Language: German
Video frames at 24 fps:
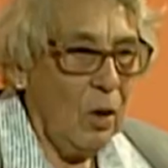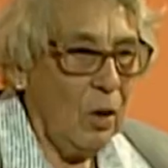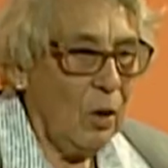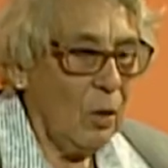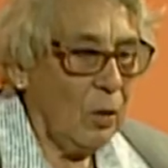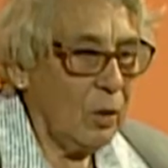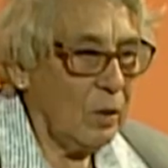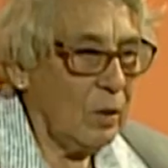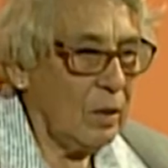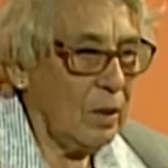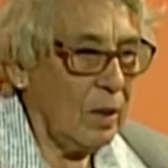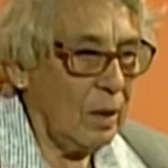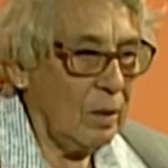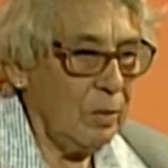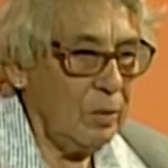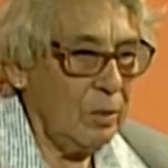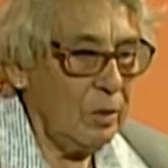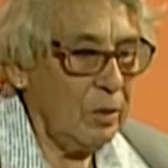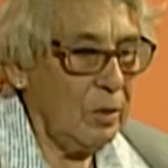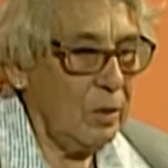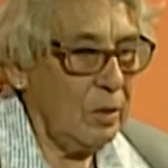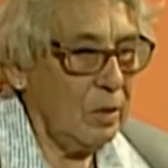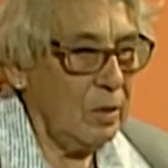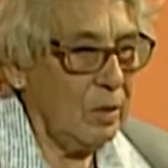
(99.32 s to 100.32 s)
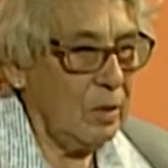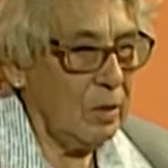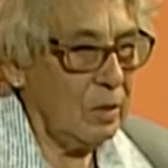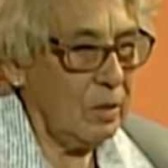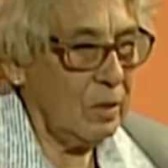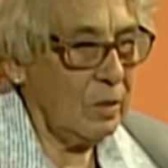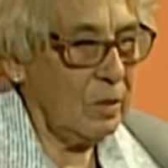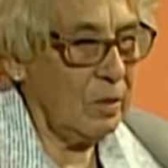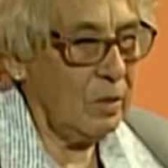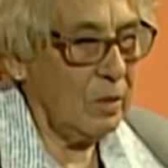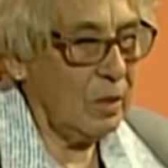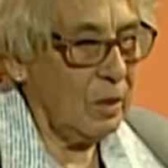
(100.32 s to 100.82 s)
Und da haben sie
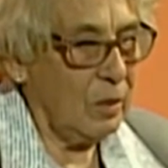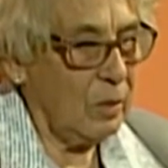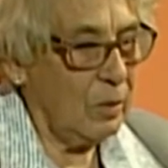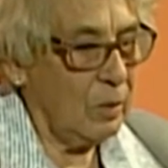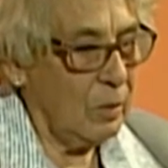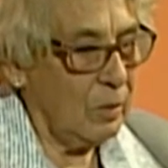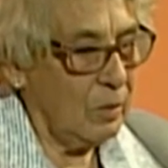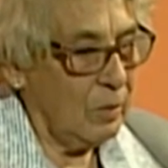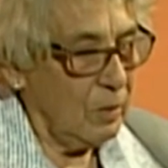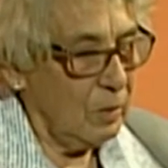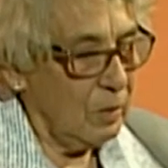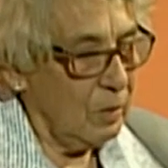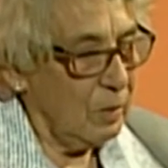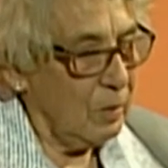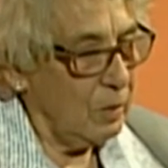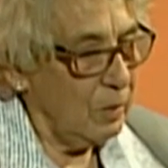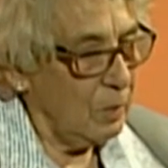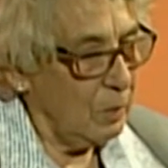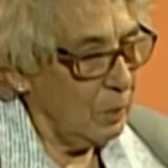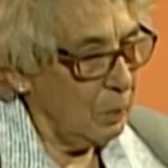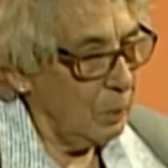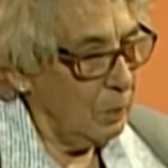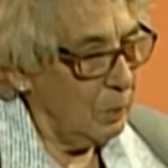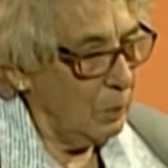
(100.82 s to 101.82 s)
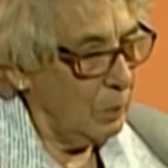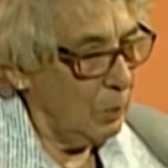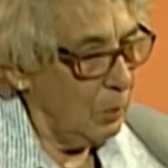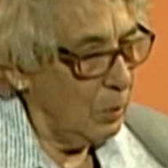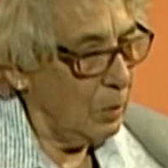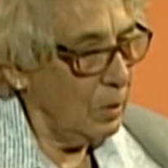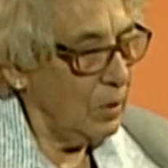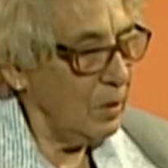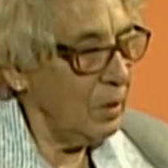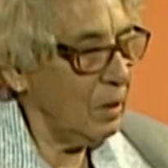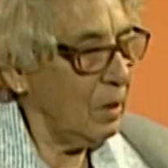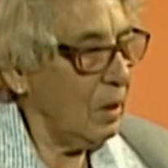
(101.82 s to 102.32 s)
äh, nach
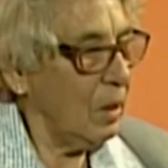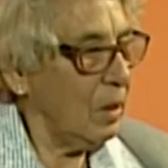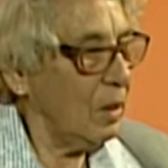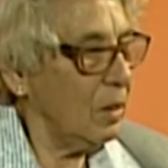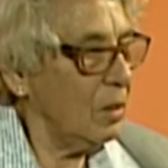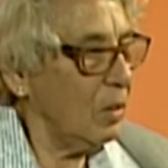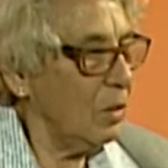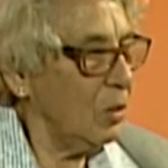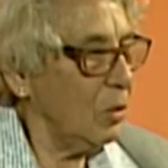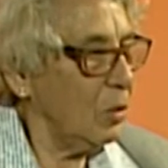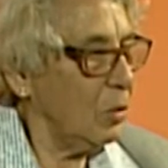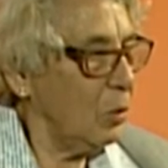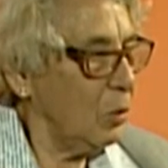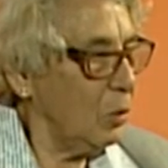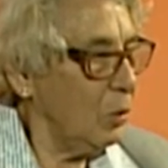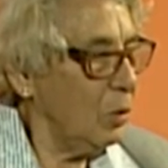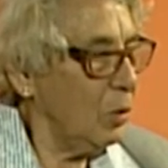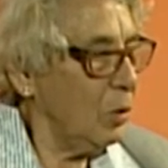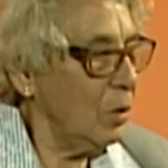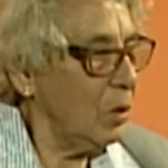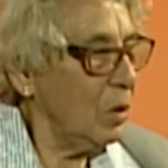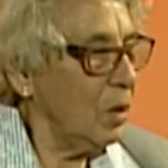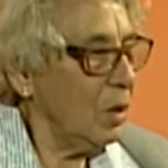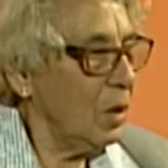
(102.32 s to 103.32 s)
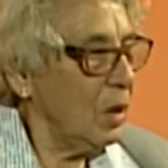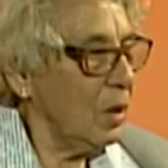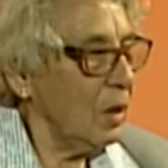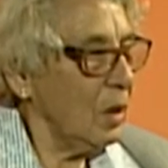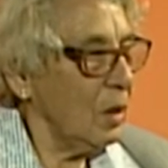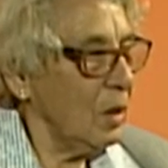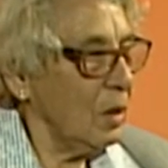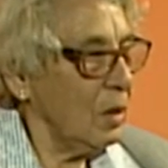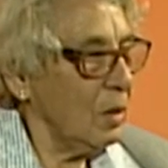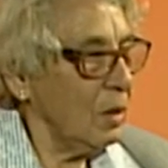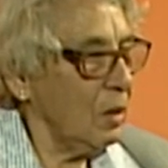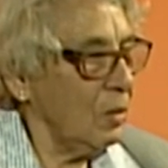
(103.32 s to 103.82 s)
Möglichkeiten gesucht,
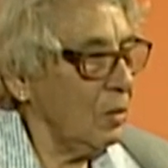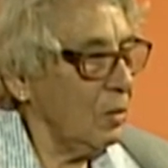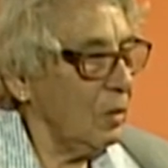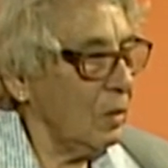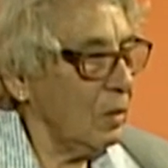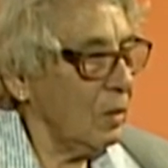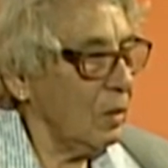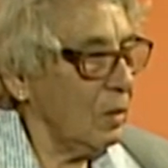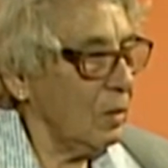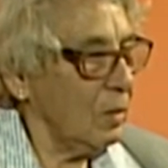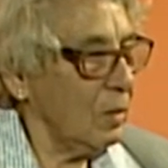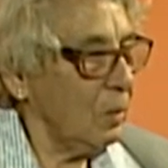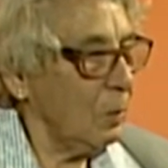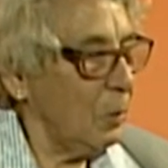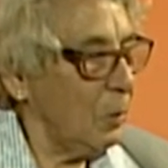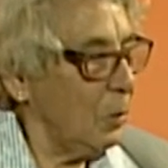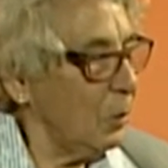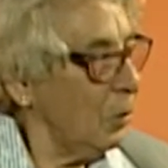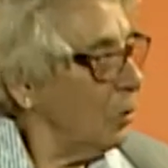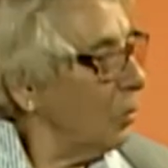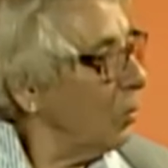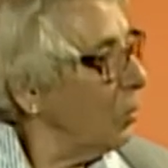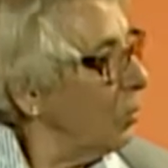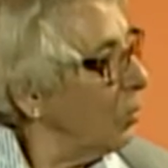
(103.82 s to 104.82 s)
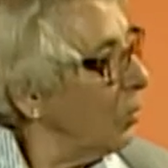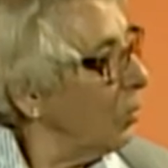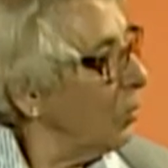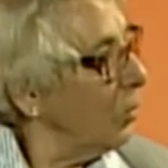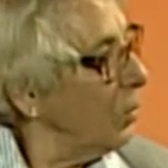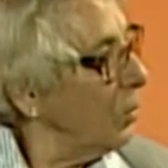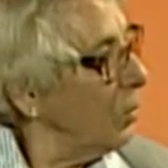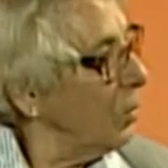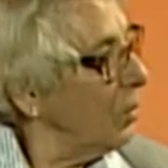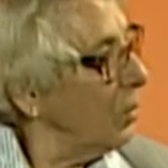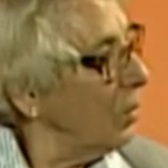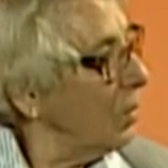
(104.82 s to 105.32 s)
die äh,
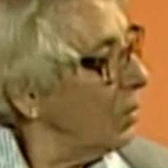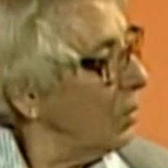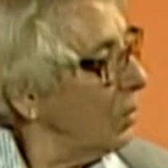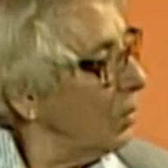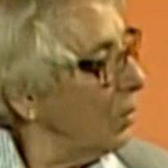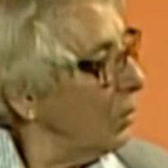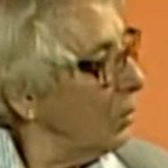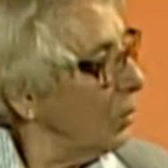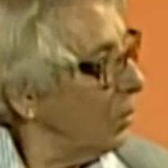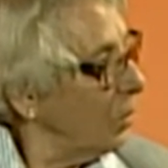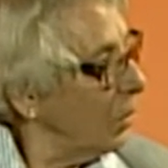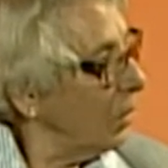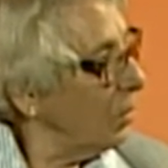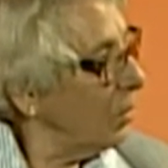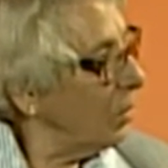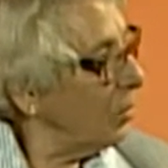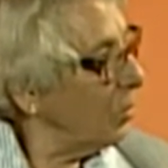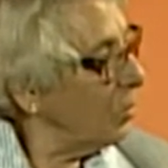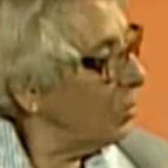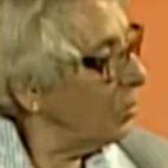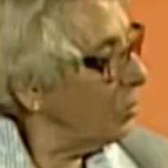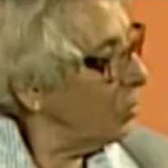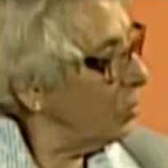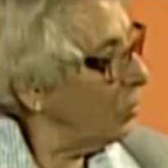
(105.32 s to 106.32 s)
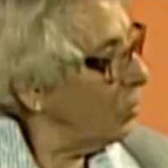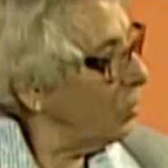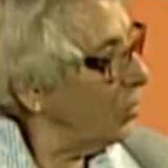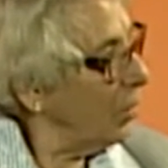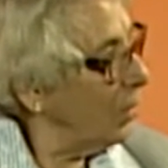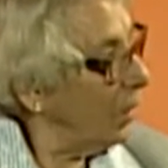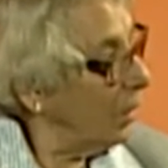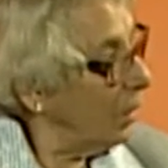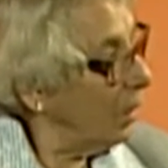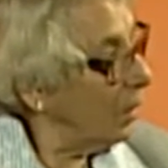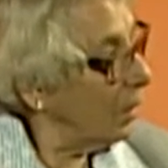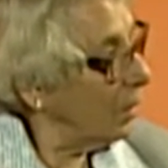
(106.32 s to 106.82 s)
Produktion unterirdisch zu
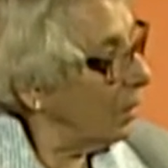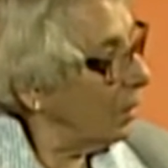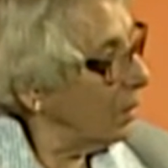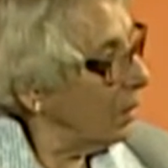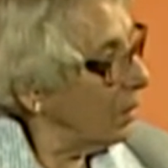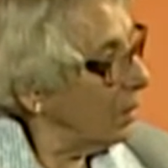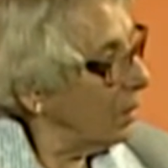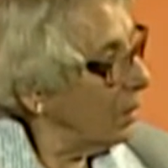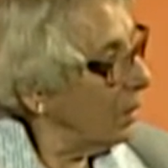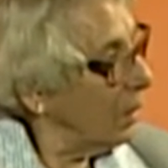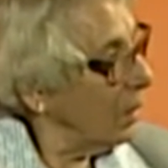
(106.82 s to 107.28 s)
verlagern.